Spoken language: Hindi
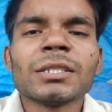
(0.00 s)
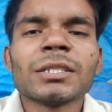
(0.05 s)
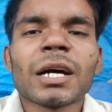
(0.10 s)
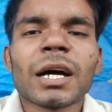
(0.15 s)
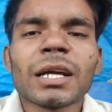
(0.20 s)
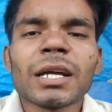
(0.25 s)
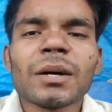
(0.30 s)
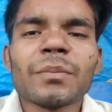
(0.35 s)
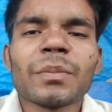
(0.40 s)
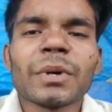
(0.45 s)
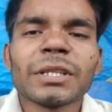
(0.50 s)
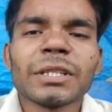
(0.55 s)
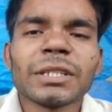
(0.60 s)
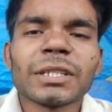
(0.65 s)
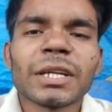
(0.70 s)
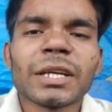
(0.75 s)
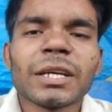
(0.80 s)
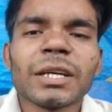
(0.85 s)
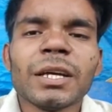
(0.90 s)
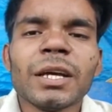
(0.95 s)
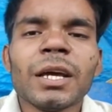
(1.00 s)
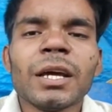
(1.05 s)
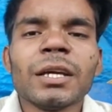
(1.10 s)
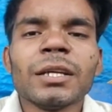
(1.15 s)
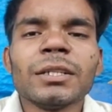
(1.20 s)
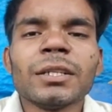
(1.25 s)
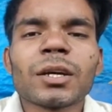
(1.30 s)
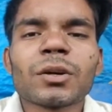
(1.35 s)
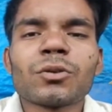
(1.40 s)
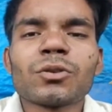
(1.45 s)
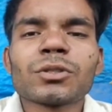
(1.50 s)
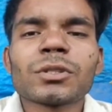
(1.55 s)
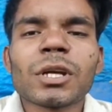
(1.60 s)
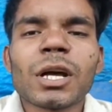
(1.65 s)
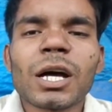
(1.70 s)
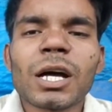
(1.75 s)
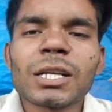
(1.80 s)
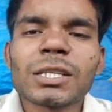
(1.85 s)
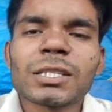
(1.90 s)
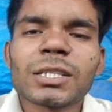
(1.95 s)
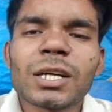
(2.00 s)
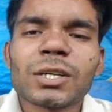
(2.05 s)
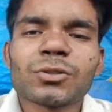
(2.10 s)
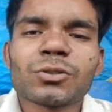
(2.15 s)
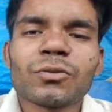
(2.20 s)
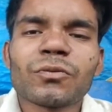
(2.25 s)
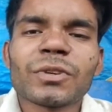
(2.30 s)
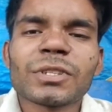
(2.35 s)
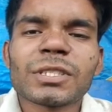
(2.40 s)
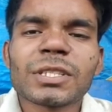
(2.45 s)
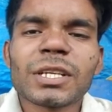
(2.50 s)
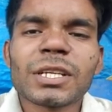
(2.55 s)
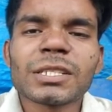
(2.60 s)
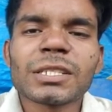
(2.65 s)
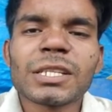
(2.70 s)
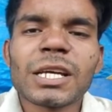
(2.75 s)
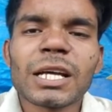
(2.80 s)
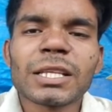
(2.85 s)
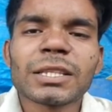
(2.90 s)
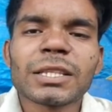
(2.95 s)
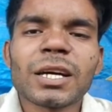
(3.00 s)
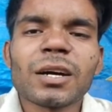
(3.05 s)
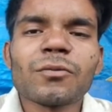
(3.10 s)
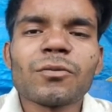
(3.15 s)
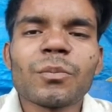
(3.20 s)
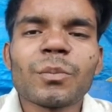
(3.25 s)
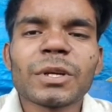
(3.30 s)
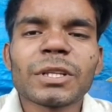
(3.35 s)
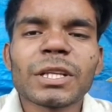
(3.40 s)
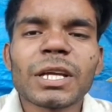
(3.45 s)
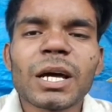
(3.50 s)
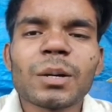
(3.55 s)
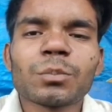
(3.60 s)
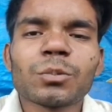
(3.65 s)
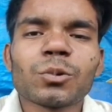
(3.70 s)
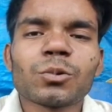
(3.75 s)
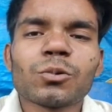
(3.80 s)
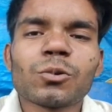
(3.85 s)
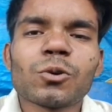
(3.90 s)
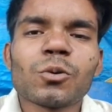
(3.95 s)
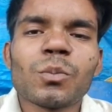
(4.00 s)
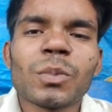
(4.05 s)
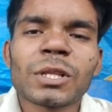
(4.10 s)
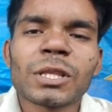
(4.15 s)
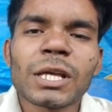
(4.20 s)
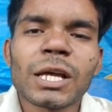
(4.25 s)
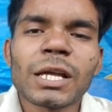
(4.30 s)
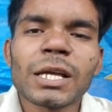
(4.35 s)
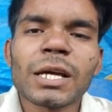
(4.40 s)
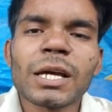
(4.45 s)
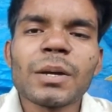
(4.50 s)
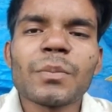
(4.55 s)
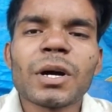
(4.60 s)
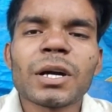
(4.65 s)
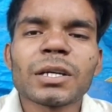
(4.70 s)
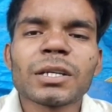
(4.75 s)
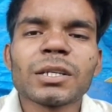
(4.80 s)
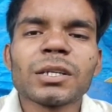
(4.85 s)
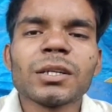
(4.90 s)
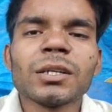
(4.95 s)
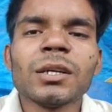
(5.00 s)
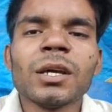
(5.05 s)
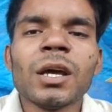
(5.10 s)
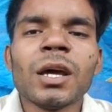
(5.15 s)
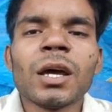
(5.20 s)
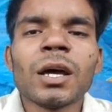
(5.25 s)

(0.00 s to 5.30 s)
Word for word: छाया बनी रहे ये कुछ आज का जो विशेष ज्ञान था वो मैंने आप लोगों को बताया है बाकी